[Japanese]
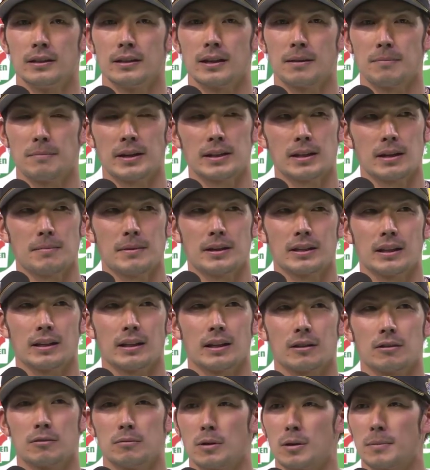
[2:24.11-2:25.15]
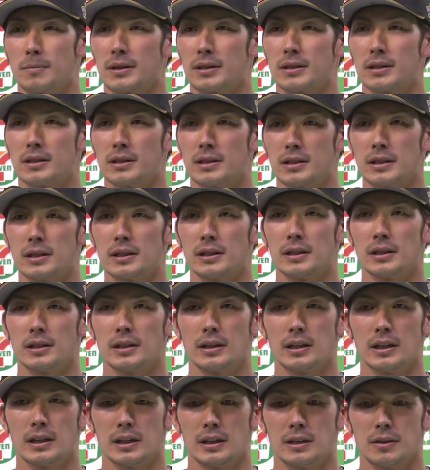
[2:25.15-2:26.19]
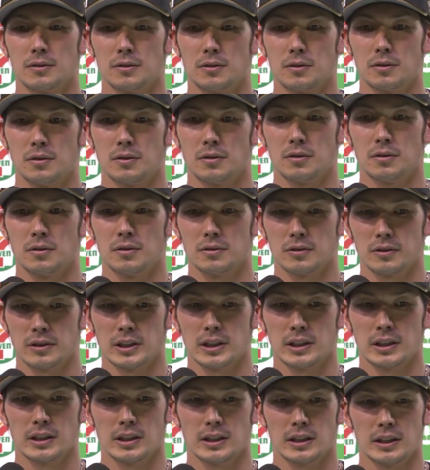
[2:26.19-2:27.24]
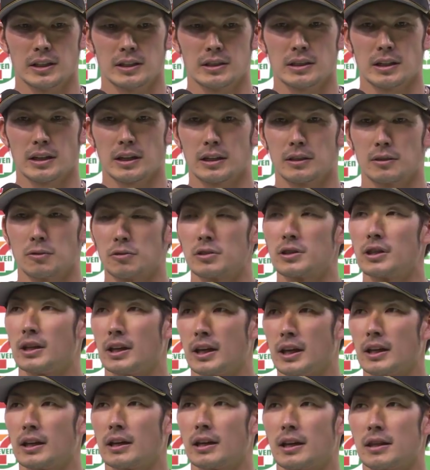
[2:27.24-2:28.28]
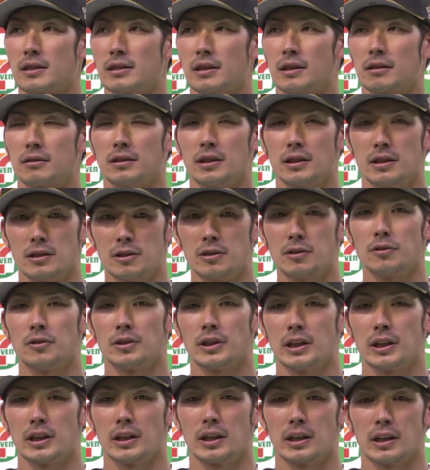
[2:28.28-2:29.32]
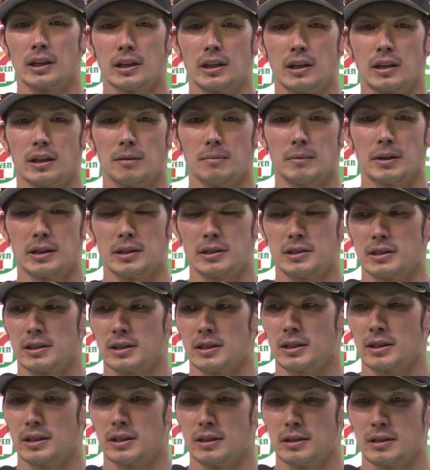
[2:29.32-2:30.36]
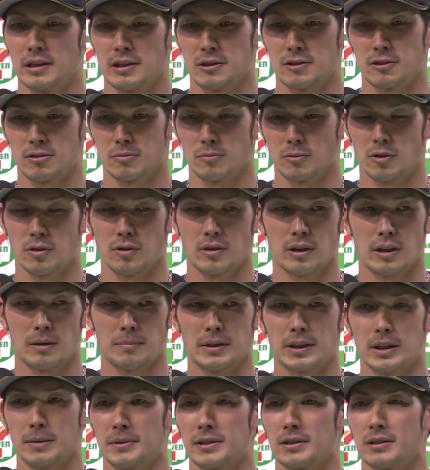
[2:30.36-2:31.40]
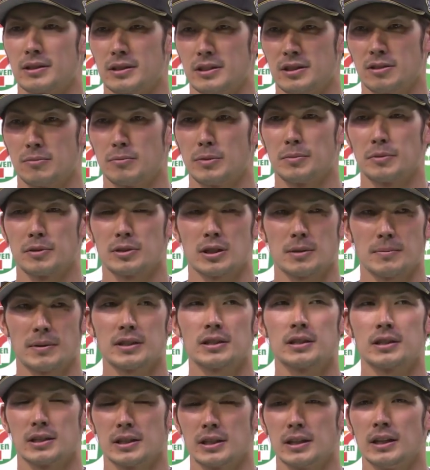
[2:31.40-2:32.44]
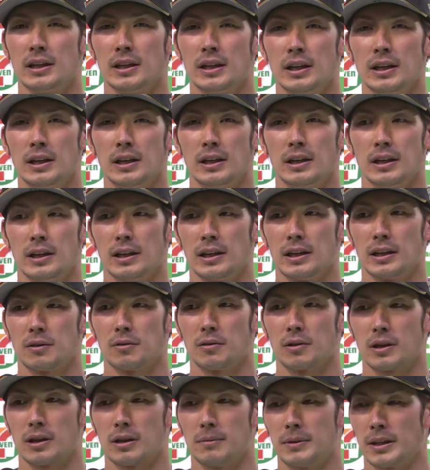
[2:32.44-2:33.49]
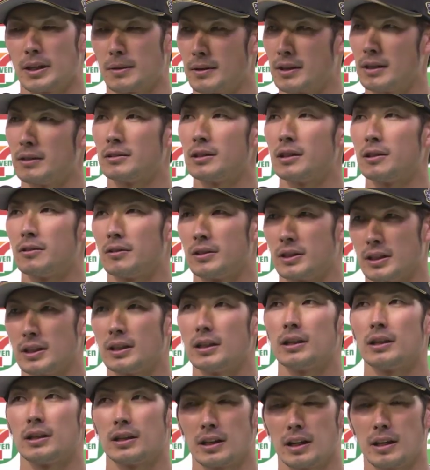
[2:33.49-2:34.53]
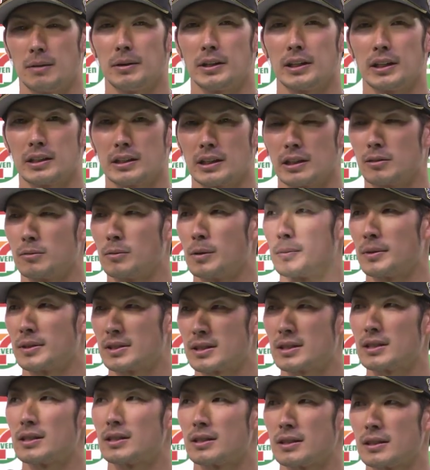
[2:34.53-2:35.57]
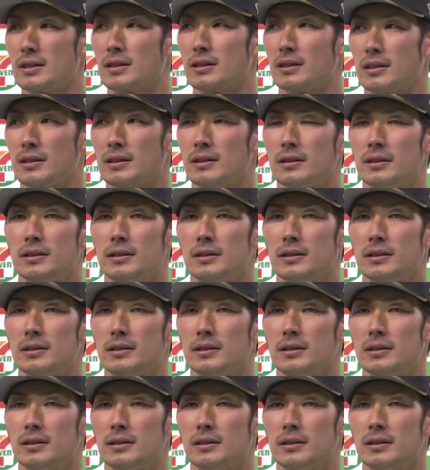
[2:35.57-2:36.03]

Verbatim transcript: いやまだまだだと思いますし、あの本当に1年間通してね活躍できるように、えー、毎日練習も頑張ってますし準備もしてますし、えー、これからまだまだ打てるように頑張っていきたいと思います。